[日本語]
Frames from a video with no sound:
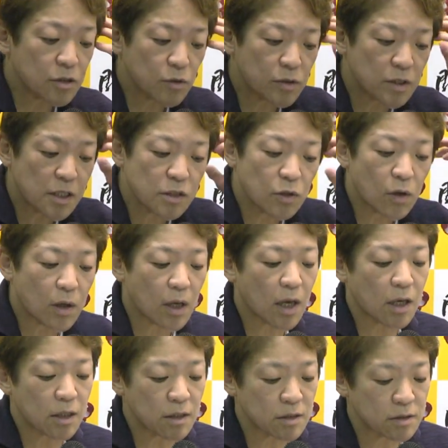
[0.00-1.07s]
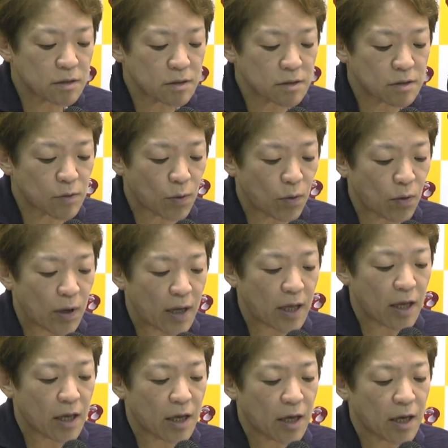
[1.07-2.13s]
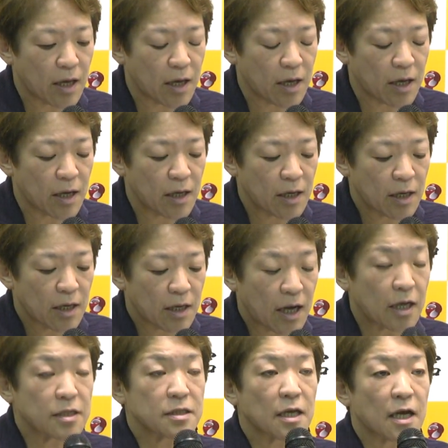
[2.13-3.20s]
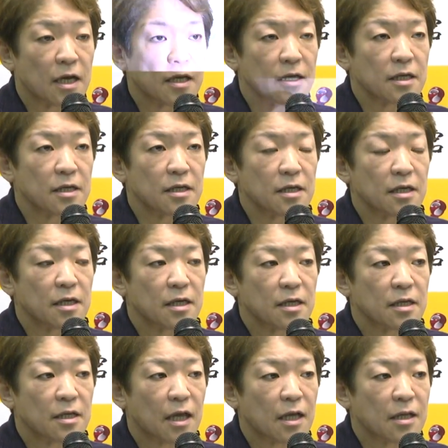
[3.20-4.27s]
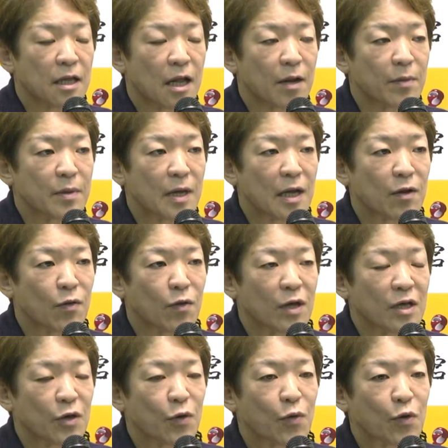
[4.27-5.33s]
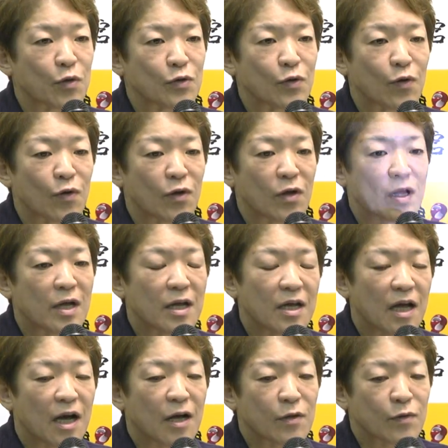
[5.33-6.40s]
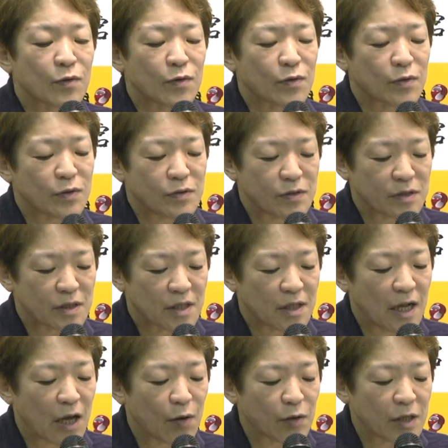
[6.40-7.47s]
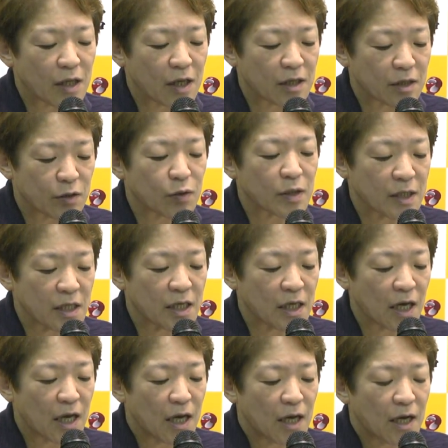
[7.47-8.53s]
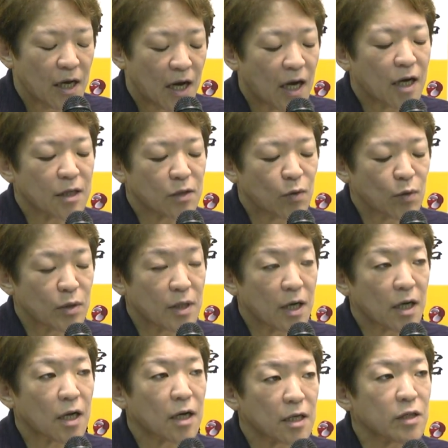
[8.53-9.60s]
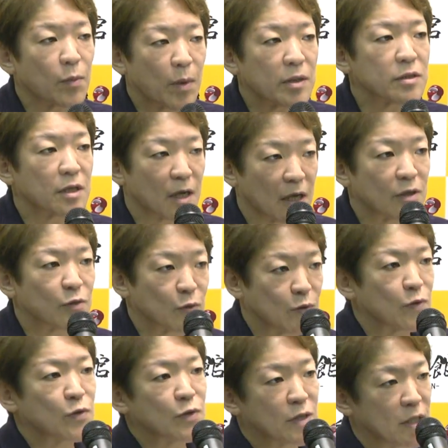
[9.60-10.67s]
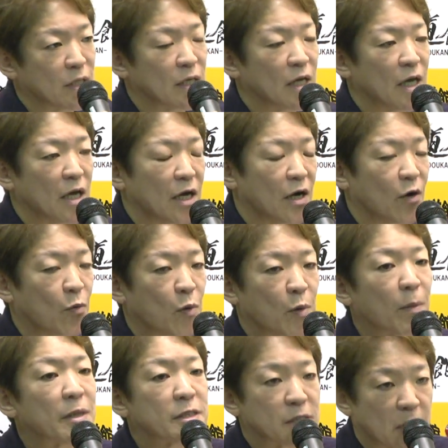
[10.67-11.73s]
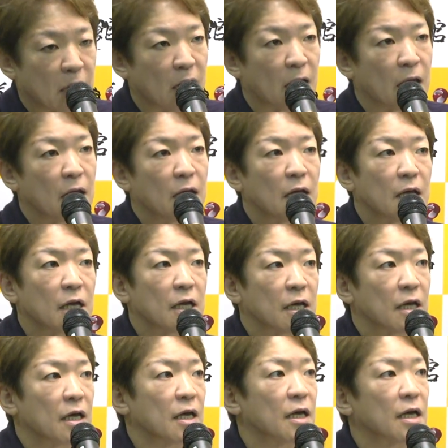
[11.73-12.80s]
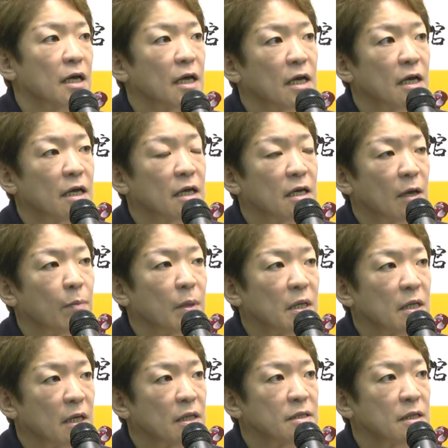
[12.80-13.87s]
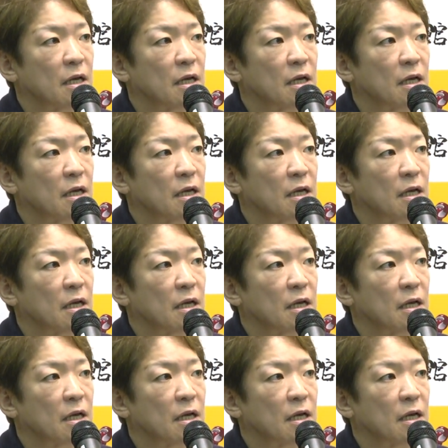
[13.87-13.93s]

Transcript: 初、全場ゲインの、開催並びに協力の依頼をいただいたときに、あ、こういう考え方もあるんだなというふうに思いまして、やっぱり